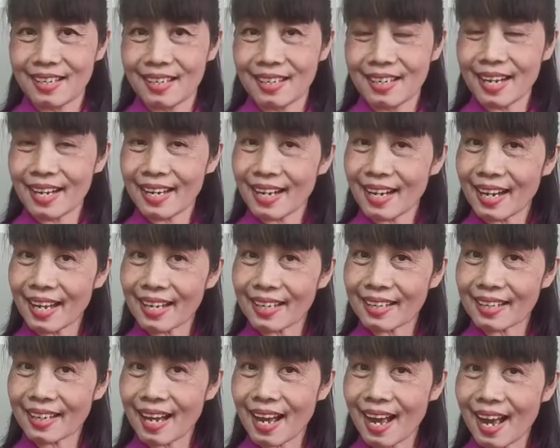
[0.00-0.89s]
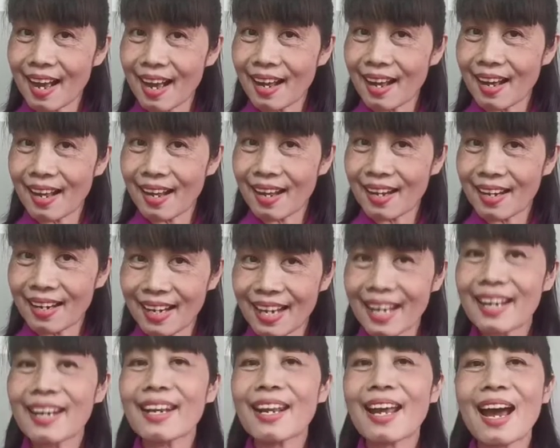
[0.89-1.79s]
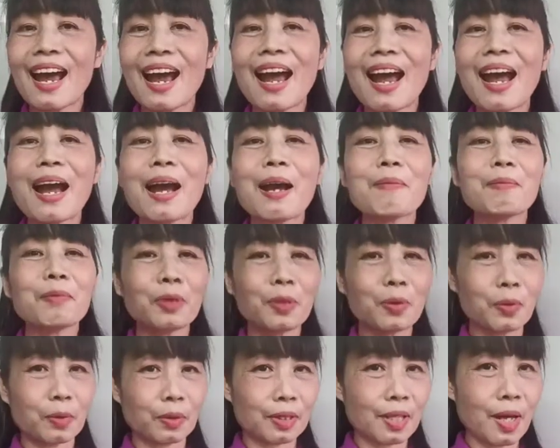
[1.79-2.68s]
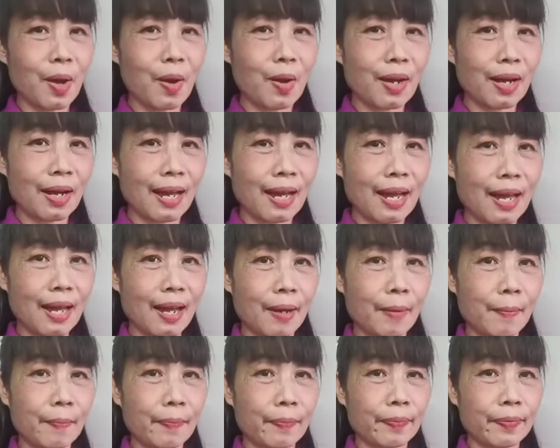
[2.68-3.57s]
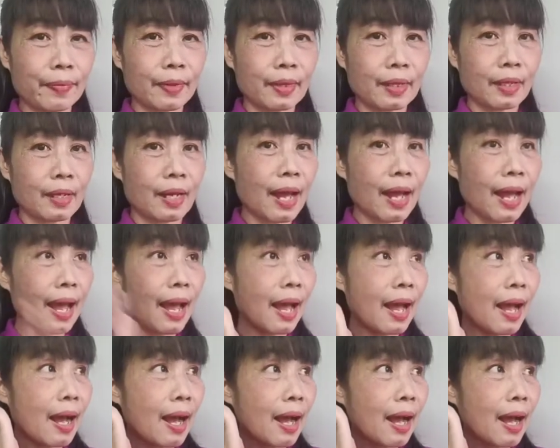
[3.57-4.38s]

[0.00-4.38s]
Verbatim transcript: เล่นอะไรอีกคะเล่นน้ำถูกต้องค่ะฮะ